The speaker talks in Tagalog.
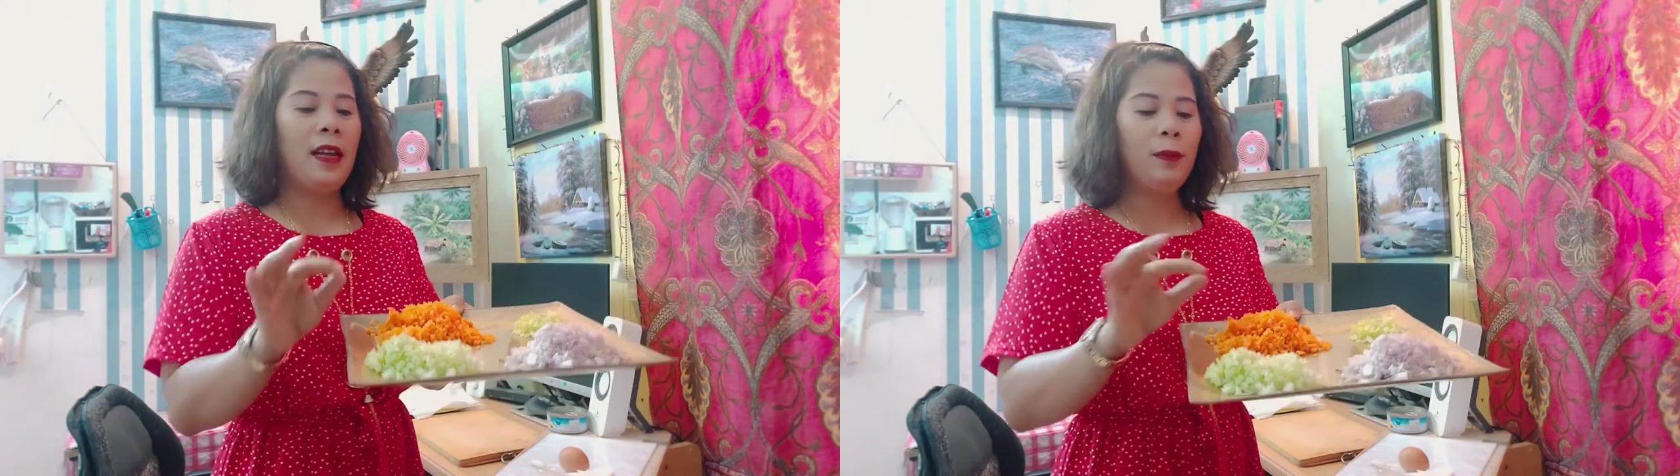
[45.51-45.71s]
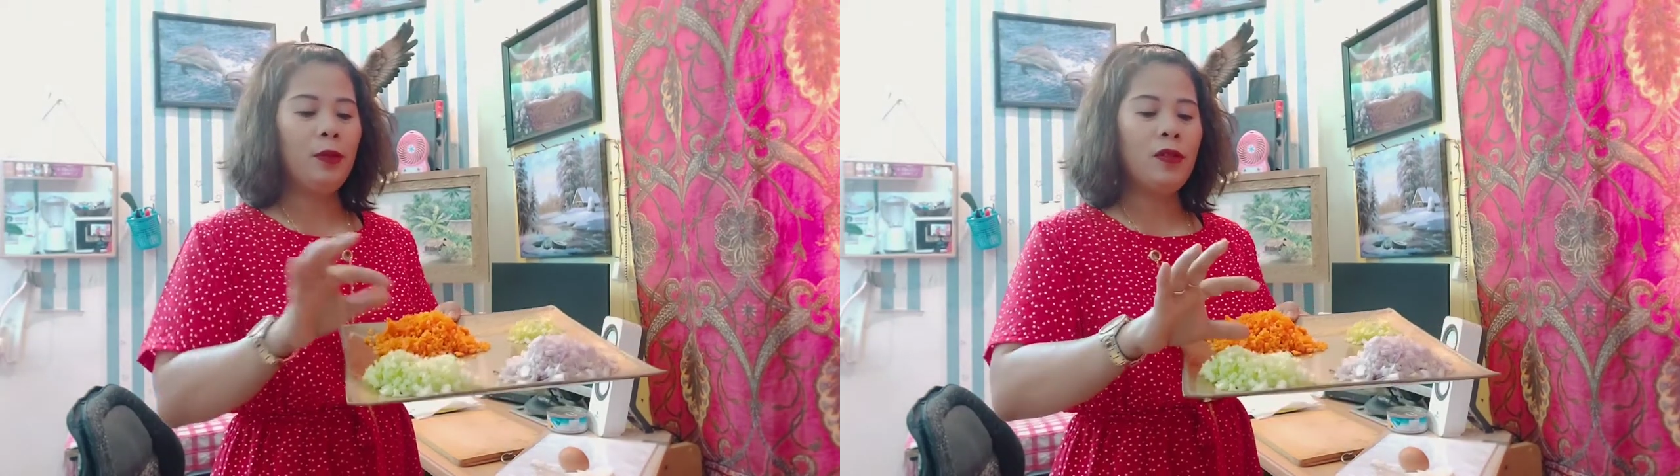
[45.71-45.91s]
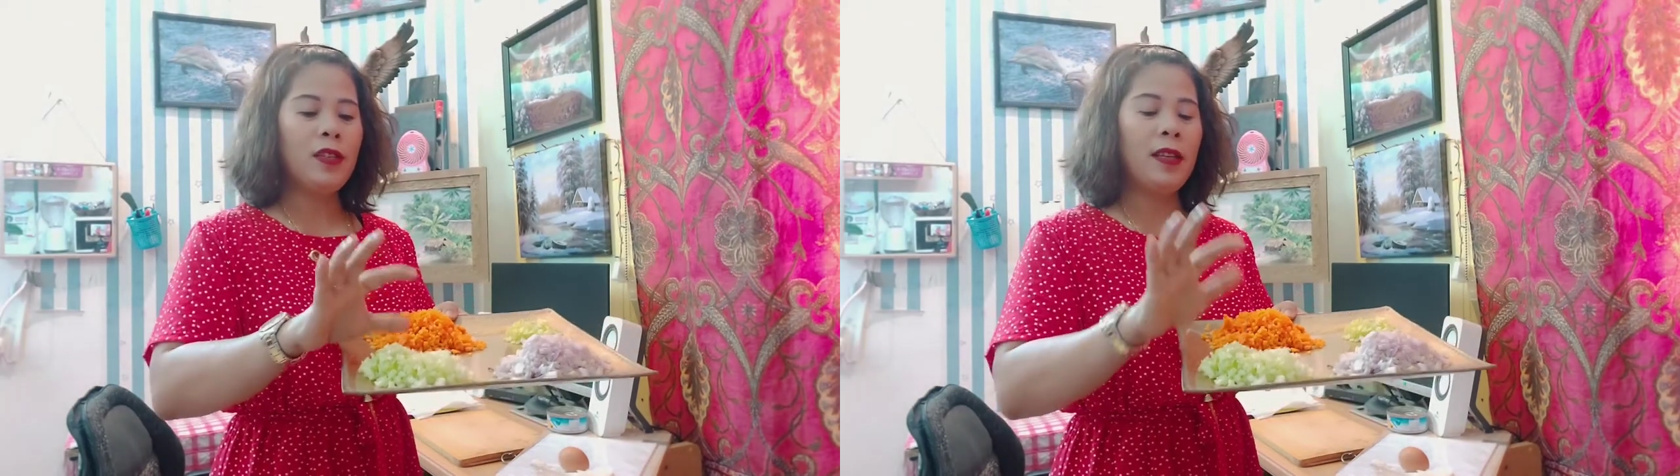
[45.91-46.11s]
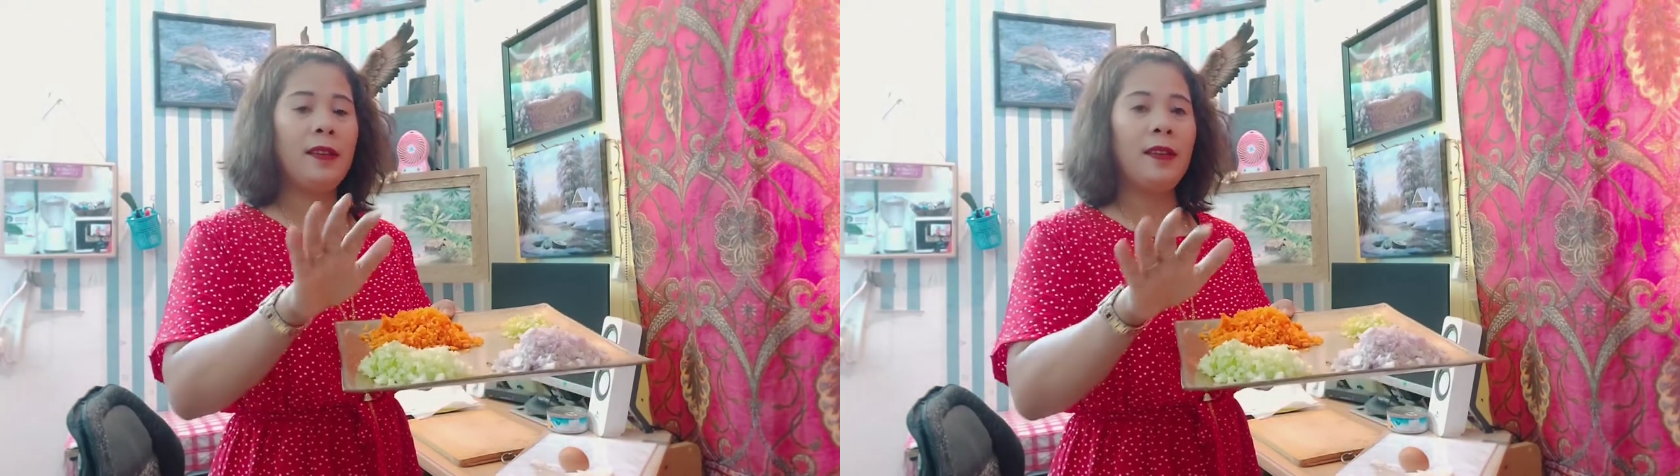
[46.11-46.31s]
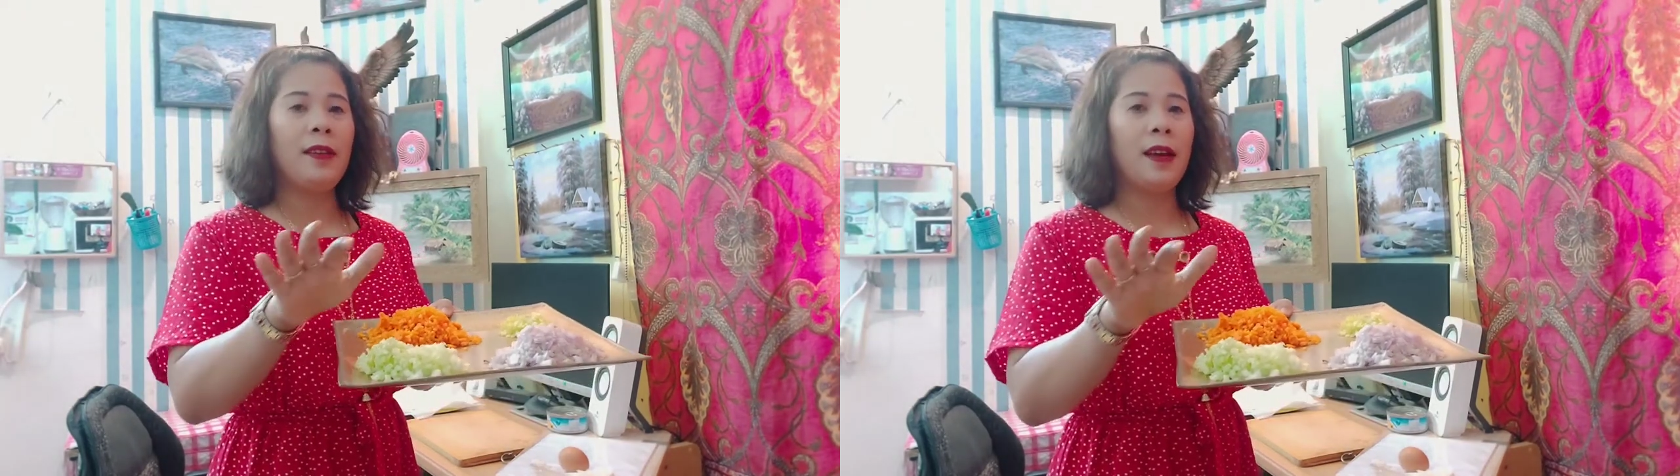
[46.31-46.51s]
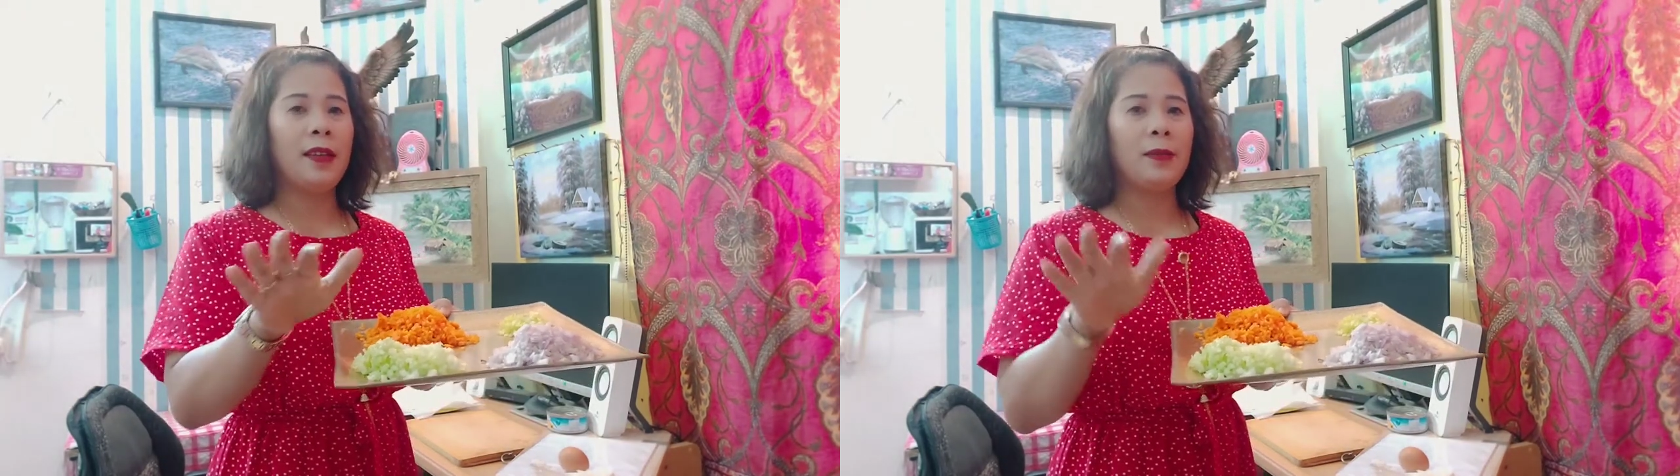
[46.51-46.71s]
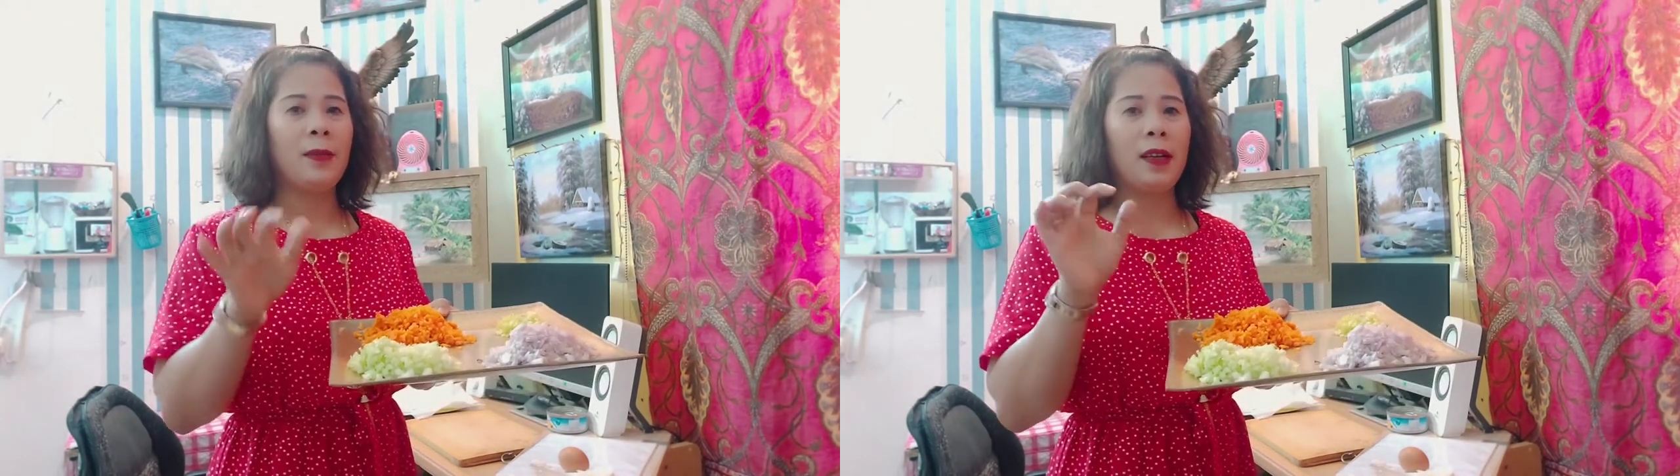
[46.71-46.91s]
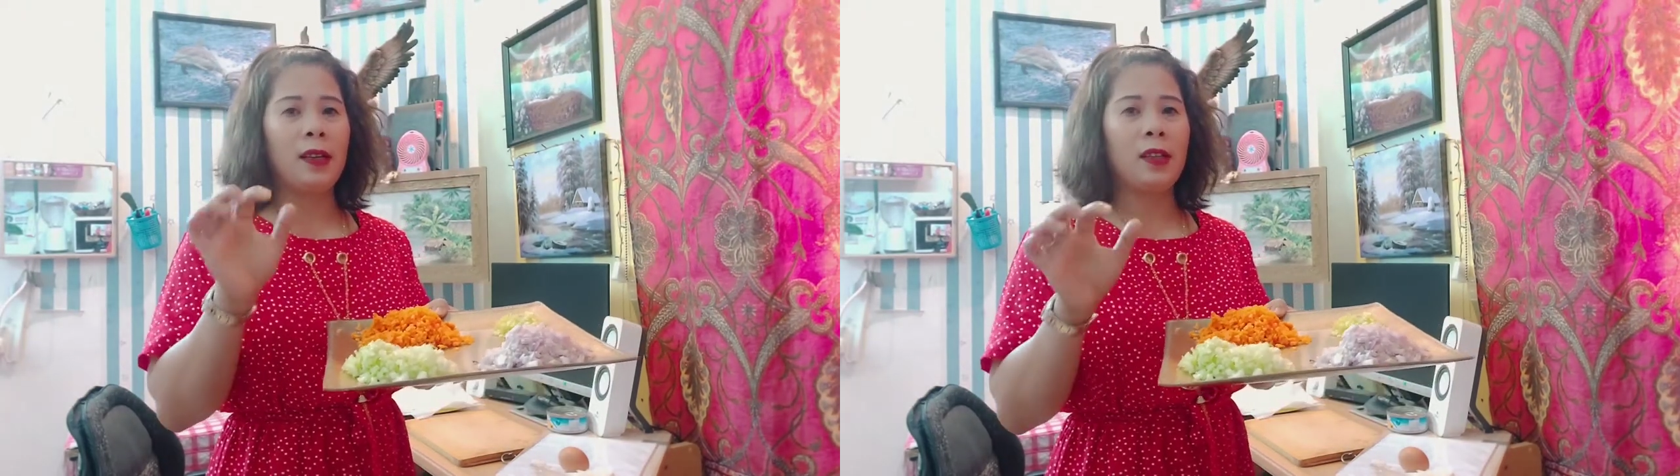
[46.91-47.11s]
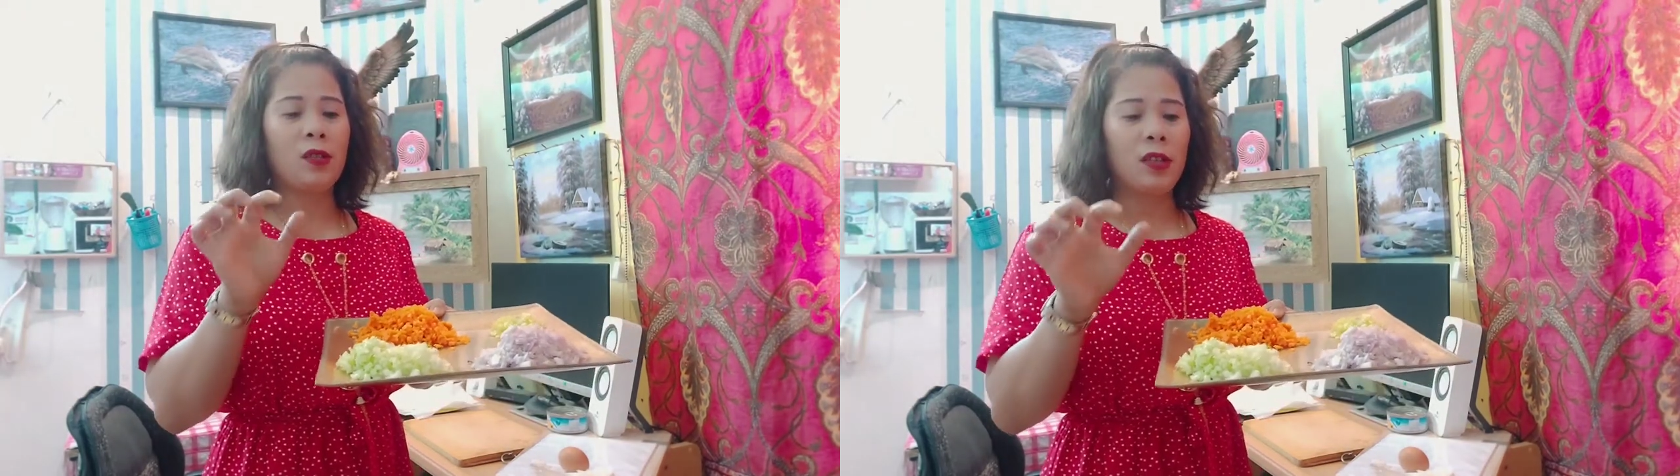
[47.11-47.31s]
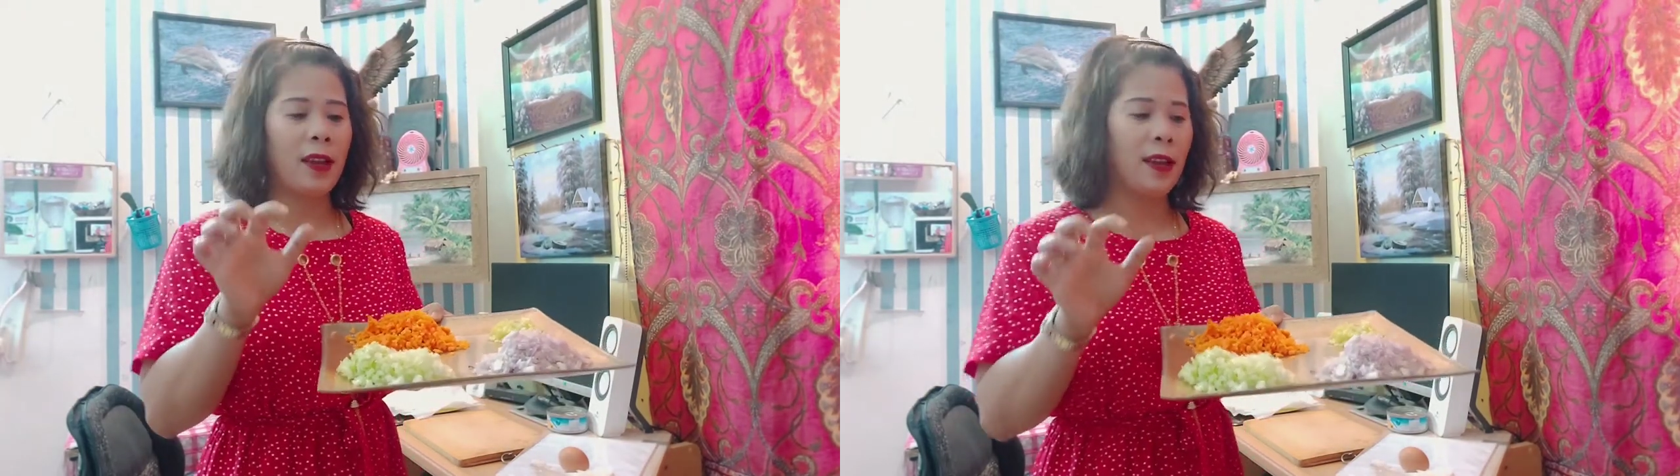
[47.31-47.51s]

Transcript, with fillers: Alam mo tong celery guys, maganda to sa